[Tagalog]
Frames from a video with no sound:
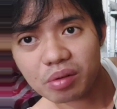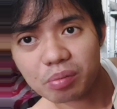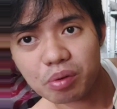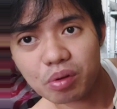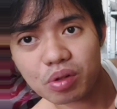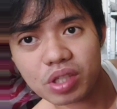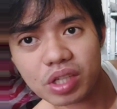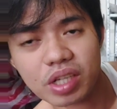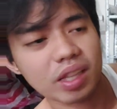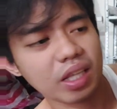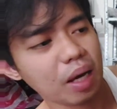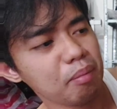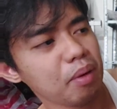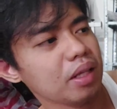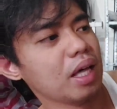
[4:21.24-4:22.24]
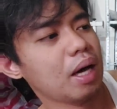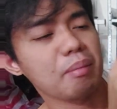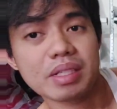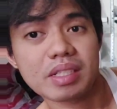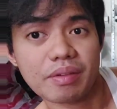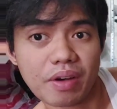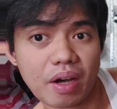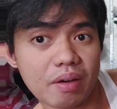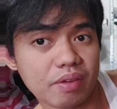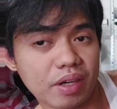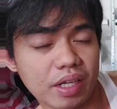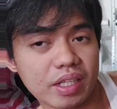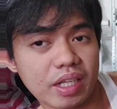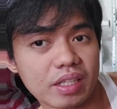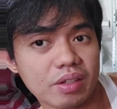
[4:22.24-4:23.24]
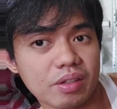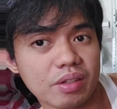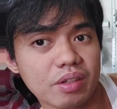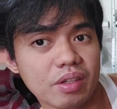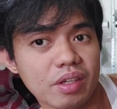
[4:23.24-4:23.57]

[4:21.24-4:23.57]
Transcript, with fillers: yung bulsa niya. Tamang-tama sa fabric na to.